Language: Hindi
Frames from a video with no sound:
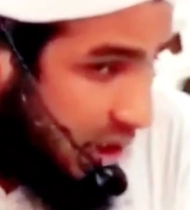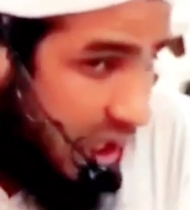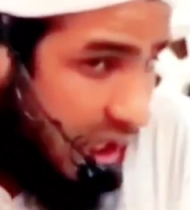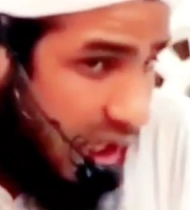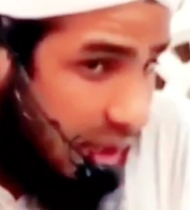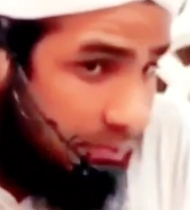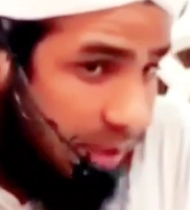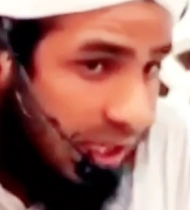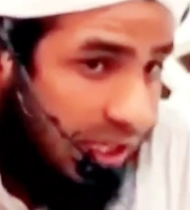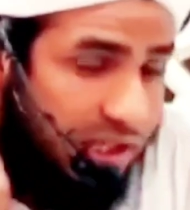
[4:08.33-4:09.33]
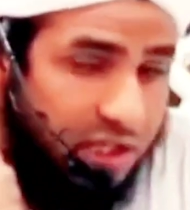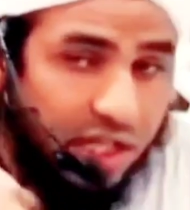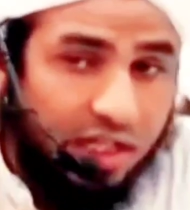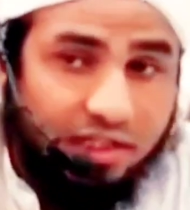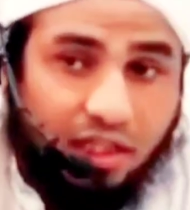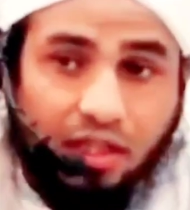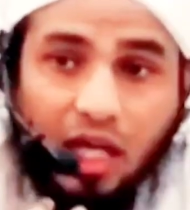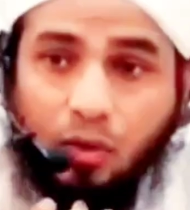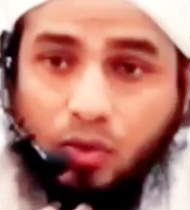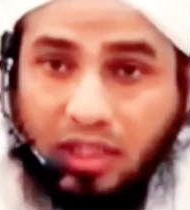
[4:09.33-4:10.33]
कि अम्मा आयशा रदी
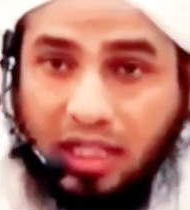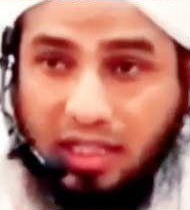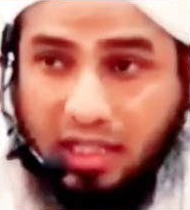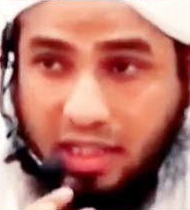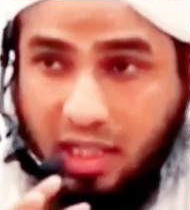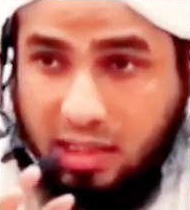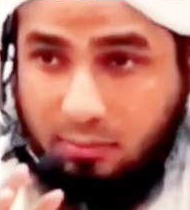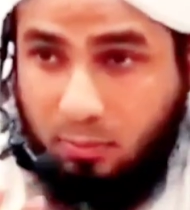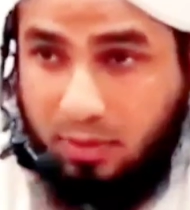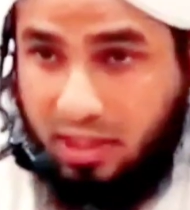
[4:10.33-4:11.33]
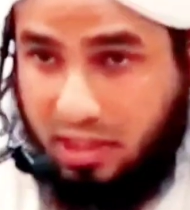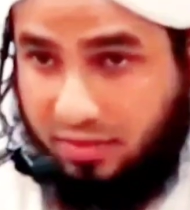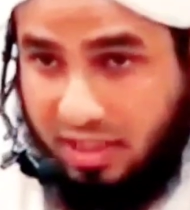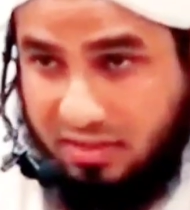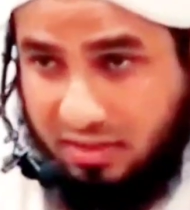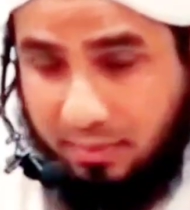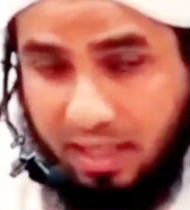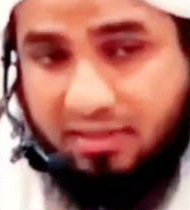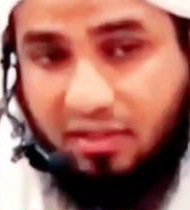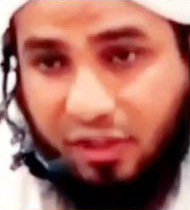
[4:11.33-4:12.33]
अल्लाह तह कम उम्री की वजह से
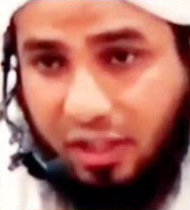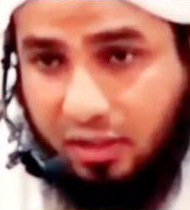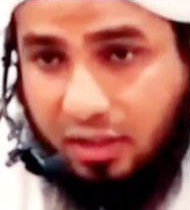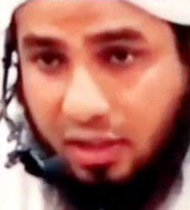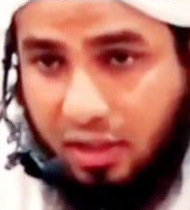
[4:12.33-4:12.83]
बाज़ दफ़ा